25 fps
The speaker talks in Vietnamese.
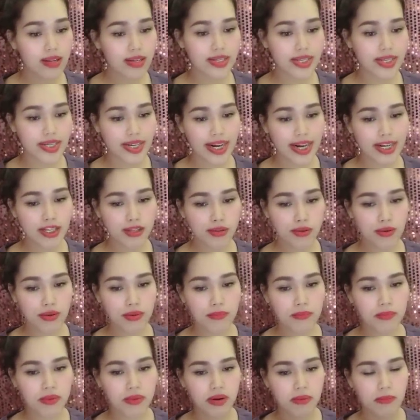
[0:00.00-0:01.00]
như chị gái
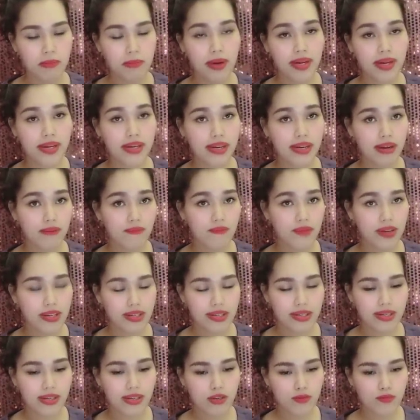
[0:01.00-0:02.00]
tôi mười mấy năm về
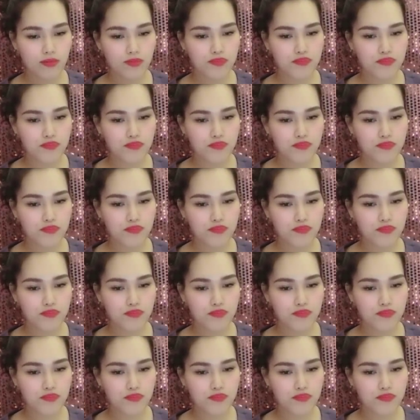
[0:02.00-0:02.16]
chứ?